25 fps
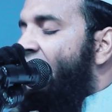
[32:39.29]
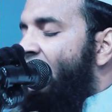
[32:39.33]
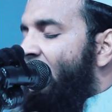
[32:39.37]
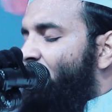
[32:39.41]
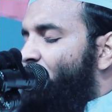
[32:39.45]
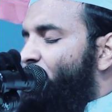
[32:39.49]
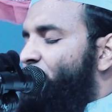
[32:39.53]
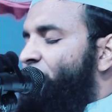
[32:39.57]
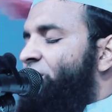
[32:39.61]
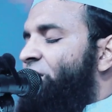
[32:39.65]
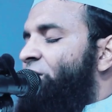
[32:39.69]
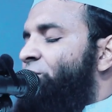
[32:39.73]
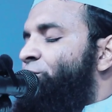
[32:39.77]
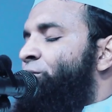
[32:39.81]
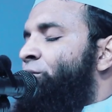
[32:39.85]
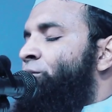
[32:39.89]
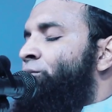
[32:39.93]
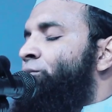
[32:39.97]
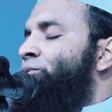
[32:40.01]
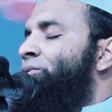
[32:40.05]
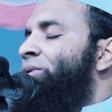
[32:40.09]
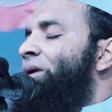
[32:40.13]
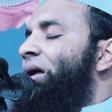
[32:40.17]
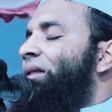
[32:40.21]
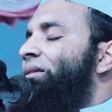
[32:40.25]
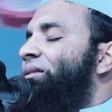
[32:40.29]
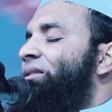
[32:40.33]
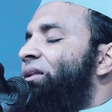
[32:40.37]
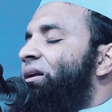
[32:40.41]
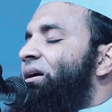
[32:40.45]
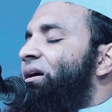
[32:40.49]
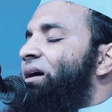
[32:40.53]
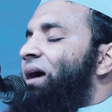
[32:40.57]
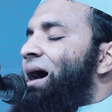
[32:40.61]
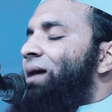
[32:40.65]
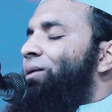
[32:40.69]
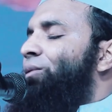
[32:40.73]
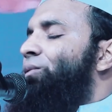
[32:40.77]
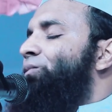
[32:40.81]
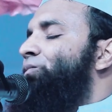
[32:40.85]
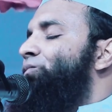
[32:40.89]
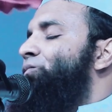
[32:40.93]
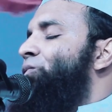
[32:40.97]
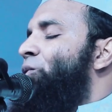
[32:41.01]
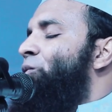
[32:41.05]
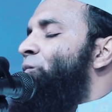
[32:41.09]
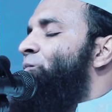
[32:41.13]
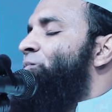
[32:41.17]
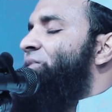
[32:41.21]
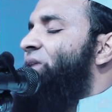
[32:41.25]
আরও যেই বন্ধুরা আছেন কাগজ
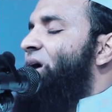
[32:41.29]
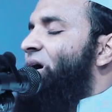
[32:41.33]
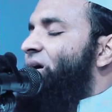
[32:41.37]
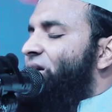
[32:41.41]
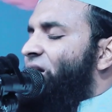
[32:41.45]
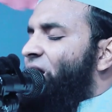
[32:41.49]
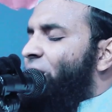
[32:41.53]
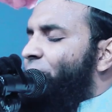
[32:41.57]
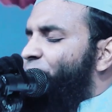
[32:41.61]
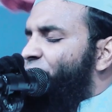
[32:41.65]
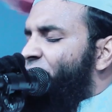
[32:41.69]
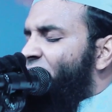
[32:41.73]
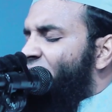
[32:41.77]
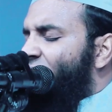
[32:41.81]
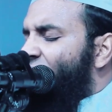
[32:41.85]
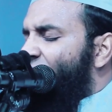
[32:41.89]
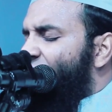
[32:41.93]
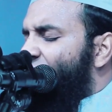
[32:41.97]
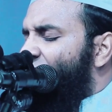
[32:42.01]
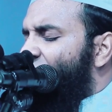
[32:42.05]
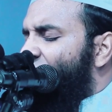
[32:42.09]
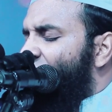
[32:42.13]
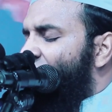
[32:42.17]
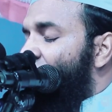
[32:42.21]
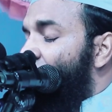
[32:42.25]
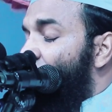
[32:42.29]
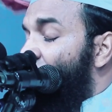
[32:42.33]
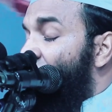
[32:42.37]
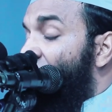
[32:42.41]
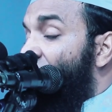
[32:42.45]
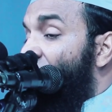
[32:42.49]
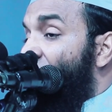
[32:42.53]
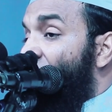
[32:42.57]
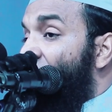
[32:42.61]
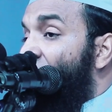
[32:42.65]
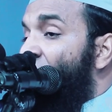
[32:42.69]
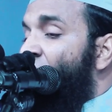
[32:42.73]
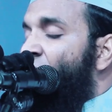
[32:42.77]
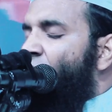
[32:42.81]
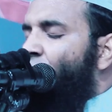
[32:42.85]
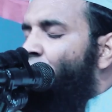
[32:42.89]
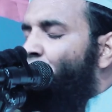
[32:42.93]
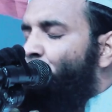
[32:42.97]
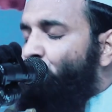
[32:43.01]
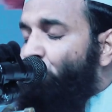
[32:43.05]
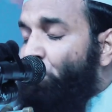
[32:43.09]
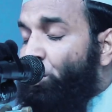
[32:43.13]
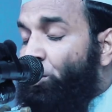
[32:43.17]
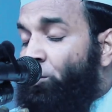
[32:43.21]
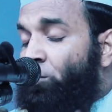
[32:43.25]
কলম থাকলে আপনি লিখে নেবেন
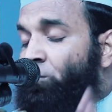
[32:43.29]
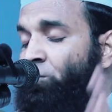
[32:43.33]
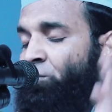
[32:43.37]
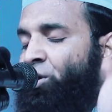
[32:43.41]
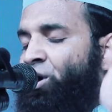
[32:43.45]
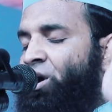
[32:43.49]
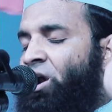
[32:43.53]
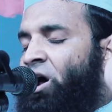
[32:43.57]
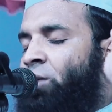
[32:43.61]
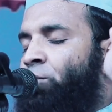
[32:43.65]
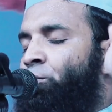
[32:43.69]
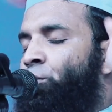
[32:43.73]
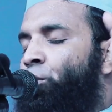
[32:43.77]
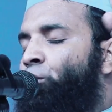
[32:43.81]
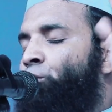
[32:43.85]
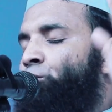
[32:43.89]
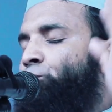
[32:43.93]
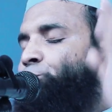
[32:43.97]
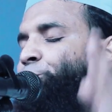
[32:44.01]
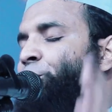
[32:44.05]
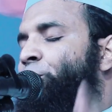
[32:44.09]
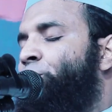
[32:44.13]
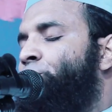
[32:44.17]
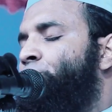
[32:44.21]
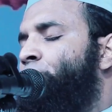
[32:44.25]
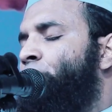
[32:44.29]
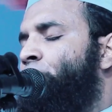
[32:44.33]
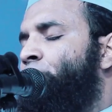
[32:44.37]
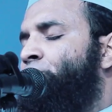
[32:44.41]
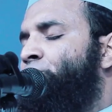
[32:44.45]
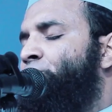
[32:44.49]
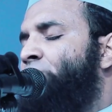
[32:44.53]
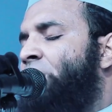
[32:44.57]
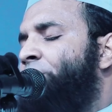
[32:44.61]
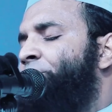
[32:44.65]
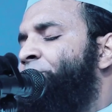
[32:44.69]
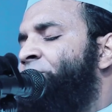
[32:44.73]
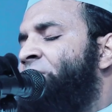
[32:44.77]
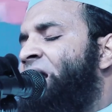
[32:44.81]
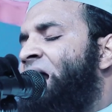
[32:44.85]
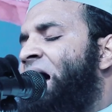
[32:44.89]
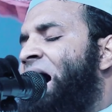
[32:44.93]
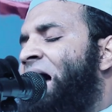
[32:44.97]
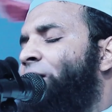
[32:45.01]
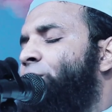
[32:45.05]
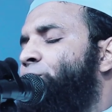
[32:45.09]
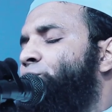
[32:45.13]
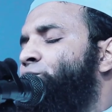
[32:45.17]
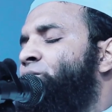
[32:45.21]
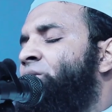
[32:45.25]
জনম ভরা মত পর্যন্ত আপনার
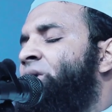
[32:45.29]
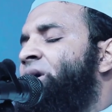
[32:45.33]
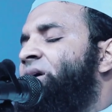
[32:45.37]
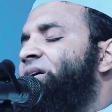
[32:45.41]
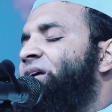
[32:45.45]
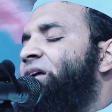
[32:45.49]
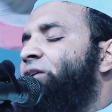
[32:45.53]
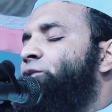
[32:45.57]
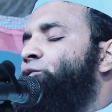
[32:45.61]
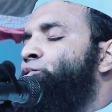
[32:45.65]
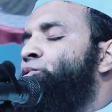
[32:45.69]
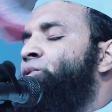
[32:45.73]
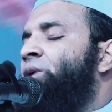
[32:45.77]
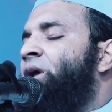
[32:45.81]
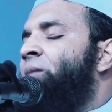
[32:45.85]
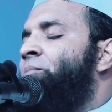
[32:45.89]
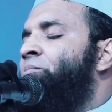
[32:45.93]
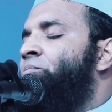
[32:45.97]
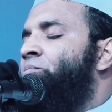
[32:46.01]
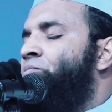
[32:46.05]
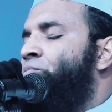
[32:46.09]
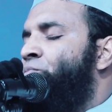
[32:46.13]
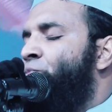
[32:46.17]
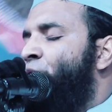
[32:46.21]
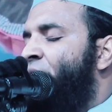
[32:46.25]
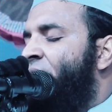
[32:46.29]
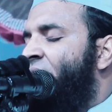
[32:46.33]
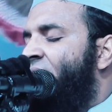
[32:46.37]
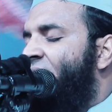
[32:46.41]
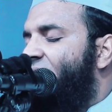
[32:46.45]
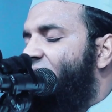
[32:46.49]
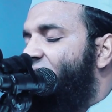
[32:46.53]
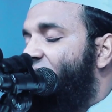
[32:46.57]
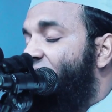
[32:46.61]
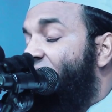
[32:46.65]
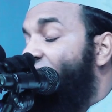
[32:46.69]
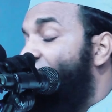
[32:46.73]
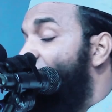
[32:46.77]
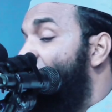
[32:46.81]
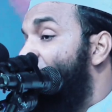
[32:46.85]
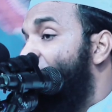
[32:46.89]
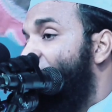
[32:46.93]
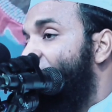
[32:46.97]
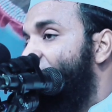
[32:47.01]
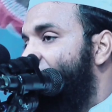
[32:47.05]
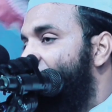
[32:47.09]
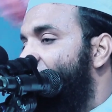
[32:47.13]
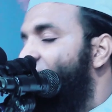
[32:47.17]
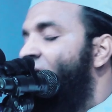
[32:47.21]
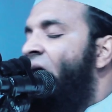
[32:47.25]
আলোচনাটা শুনে মনে রাখলে
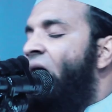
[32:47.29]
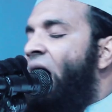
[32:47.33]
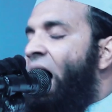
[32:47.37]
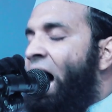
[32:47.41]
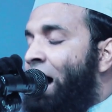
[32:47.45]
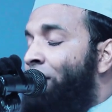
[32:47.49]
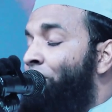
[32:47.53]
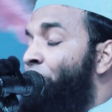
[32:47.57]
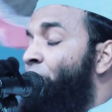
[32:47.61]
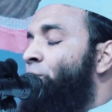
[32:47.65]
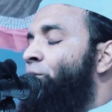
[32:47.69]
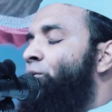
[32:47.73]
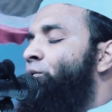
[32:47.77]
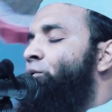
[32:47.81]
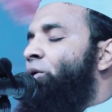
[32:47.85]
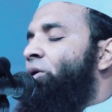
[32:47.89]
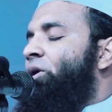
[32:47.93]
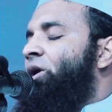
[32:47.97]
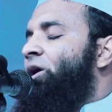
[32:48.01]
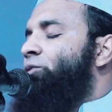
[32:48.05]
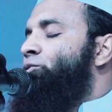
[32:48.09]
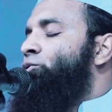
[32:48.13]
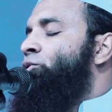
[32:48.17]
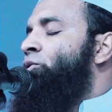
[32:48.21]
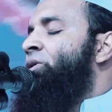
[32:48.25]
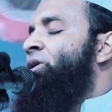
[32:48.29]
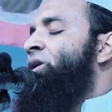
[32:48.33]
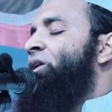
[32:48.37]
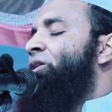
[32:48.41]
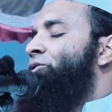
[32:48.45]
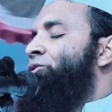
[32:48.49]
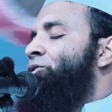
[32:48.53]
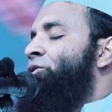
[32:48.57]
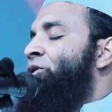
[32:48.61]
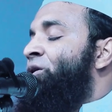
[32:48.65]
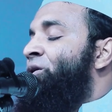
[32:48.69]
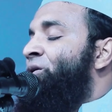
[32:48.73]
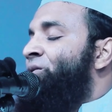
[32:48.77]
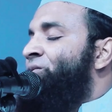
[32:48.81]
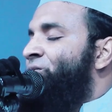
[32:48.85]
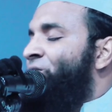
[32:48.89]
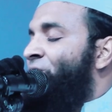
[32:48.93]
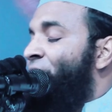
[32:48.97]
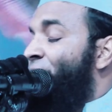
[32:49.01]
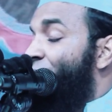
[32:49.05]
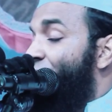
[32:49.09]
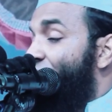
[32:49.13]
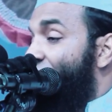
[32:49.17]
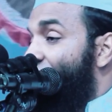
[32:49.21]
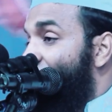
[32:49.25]
আমল করার জন্য সহজ
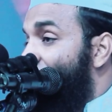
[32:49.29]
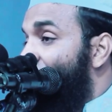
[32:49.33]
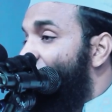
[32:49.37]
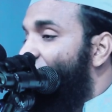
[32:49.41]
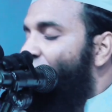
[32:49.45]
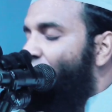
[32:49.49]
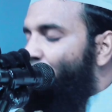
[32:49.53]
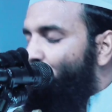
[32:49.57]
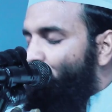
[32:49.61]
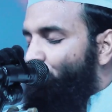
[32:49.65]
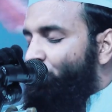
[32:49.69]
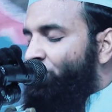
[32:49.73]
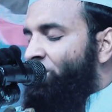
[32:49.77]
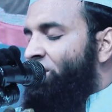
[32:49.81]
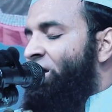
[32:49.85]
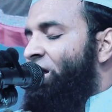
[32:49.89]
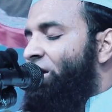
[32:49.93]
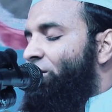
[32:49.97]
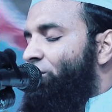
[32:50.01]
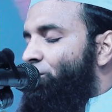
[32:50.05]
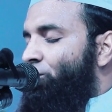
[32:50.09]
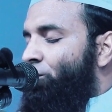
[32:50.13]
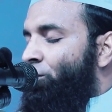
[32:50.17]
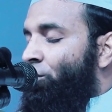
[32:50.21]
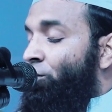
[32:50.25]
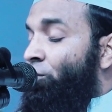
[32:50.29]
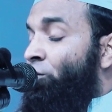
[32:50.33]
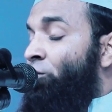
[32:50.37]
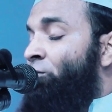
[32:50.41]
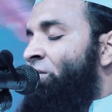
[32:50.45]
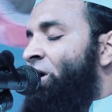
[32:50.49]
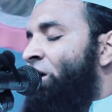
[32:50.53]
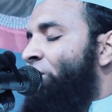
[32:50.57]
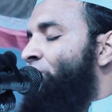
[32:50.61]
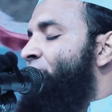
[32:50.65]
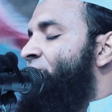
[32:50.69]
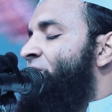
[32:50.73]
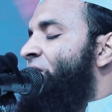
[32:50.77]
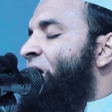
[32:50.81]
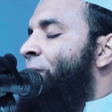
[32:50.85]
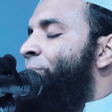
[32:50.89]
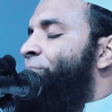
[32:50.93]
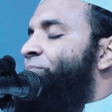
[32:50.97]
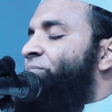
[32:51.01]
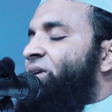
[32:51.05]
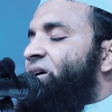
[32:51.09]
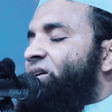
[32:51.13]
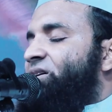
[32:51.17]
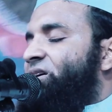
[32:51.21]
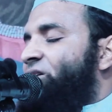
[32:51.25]
হবে দুনিয়ার কোনো মানুষ
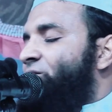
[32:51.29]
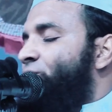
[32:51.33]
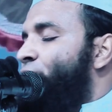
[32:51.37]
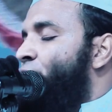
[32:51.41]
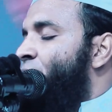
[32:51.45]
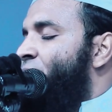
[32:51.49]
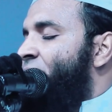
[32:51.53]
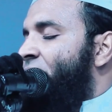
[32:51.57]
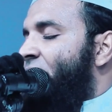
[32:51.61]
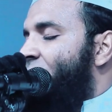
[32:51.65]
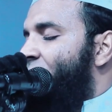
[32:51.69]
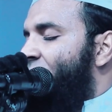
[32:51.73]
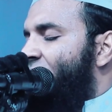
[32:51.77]
আপনাকে গোমরা